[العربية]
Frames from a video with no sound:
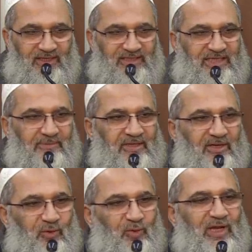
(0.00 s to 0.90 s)
عندما
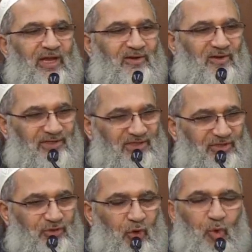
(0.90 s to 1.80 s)
نقول
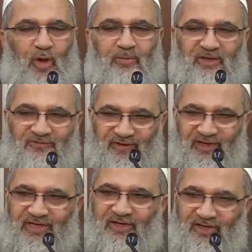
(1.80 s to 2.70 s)
الغني هو
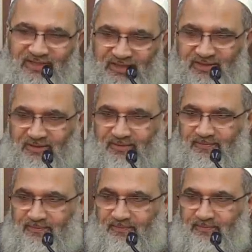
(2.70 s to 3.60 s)
بالفعل غني
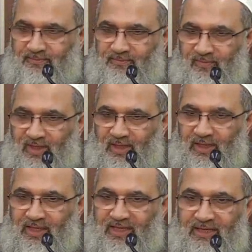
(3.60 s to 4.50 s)

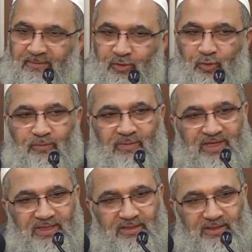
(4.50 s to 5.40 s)
لما نقول
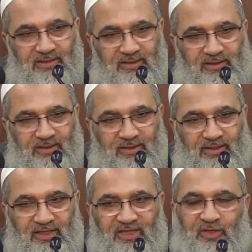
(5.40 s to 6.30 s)
ملك
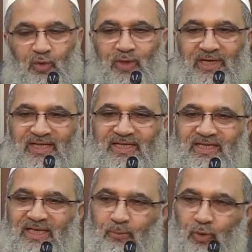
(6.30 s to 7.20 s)
إذا هو
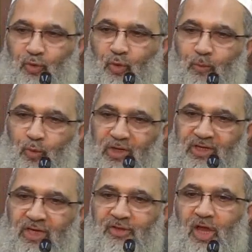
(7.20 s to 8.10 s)
الذي يملك
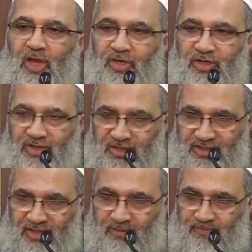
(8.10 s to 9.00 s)
ملكا
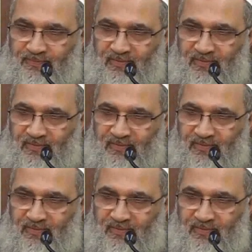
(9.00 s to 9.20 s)
حقيقيا